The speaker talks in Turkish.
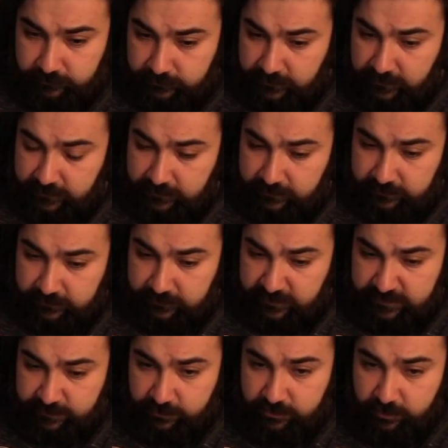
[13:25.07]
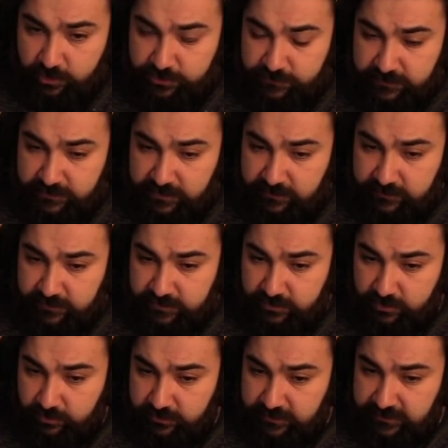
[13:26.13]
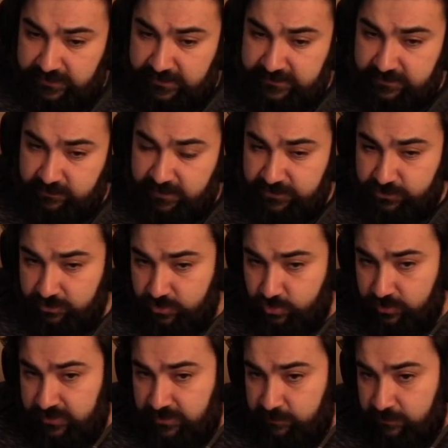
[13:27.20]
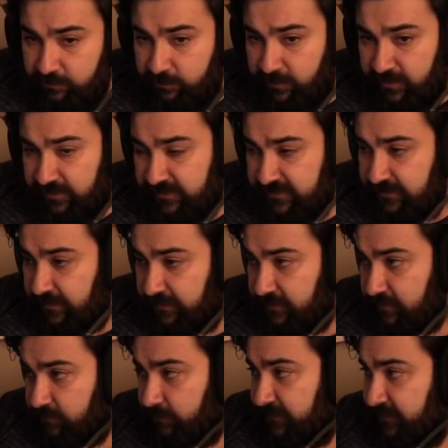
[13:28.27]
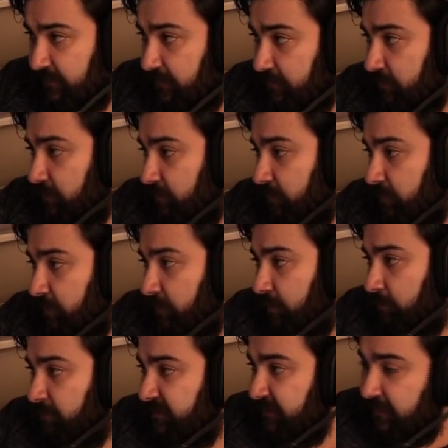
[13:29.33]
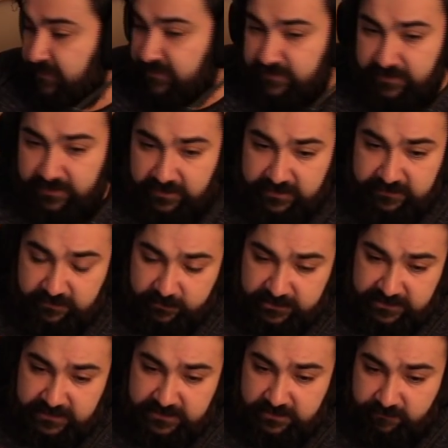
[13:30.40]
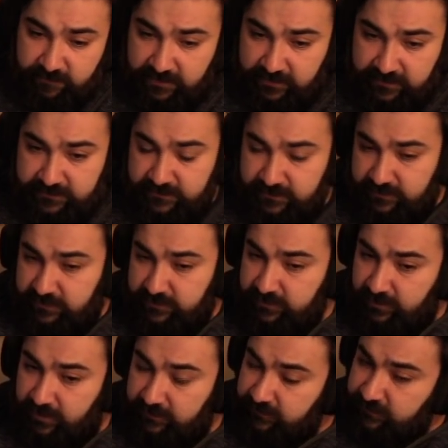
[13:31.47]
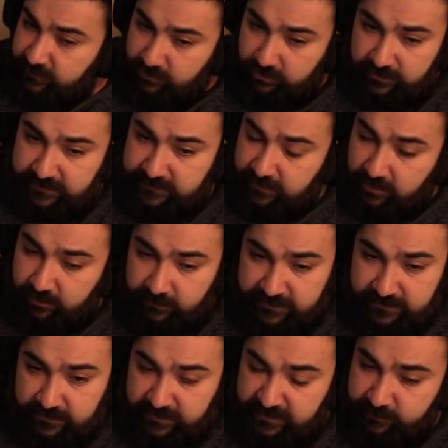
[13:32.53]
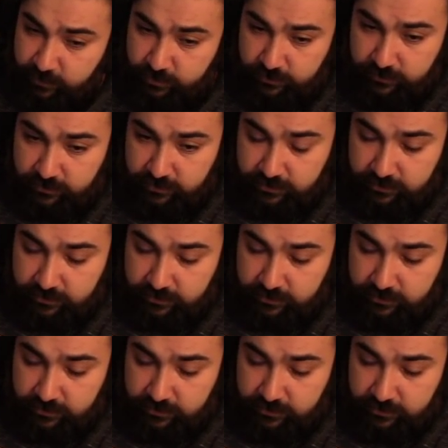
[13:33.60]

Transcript: Aynen. Red Pod'u boş verin de Unlink Scroll geri gelsin. Ben şöyle söyleyeyim. Bana deseler ki mesela bir tanesini geri getirme şansın var getir. Unlink Scroll asla olmaz. Red Pod olur.